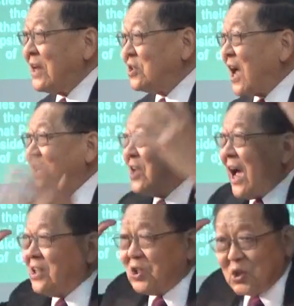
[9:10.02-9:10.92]
但是他
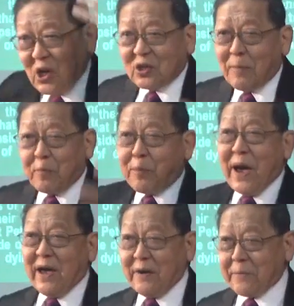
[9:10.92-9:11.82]
还是觉得不
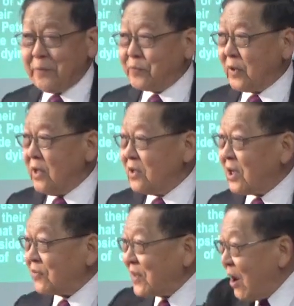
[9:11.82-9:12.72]
配，
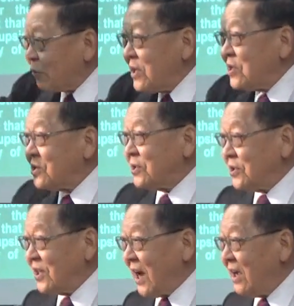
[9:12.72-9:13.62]
他倒钉十
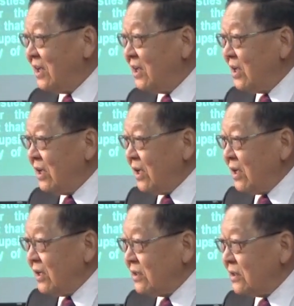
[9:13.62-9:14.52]
字架。
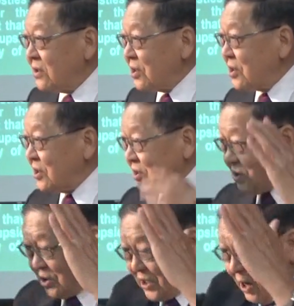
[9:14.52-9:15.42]
这是
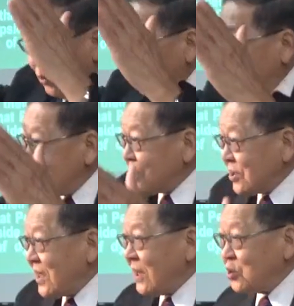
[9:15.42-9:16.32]
教会历
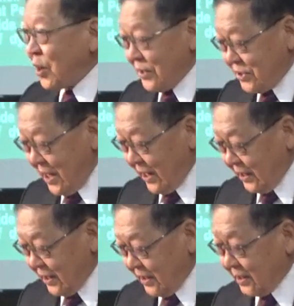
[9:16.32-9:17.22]
史上传下
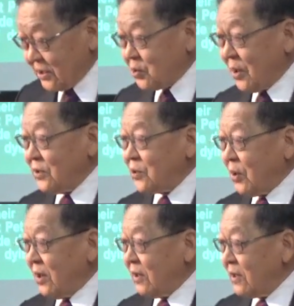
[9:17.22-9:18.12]
来的一个传说，
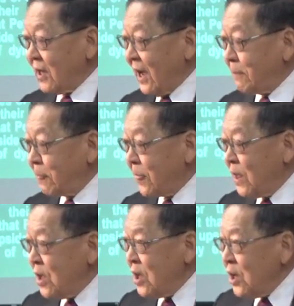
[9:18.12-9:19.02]
呀，
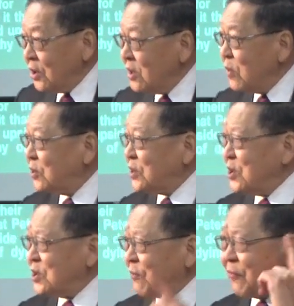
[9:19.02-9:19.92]
那么
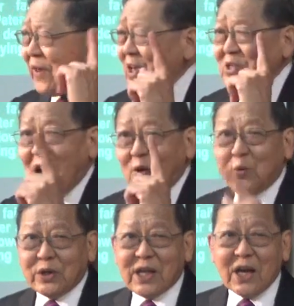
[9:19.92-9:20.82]
这是非
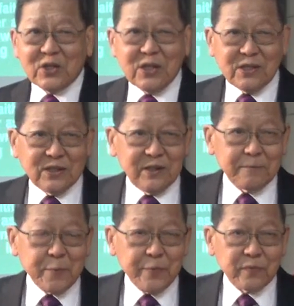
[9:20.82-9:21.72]
常伟大的信心，
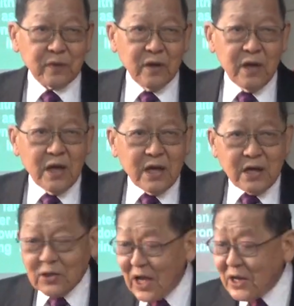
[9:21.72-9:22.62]

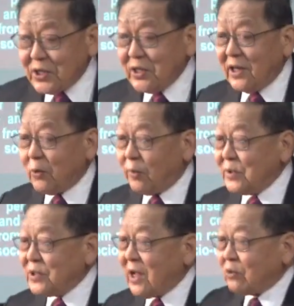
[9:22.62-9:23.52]
但是呢，我
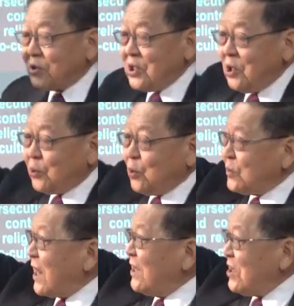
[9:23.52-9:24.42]
们知道基督徒
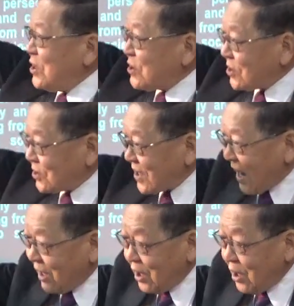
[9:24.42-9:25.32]
在历史上，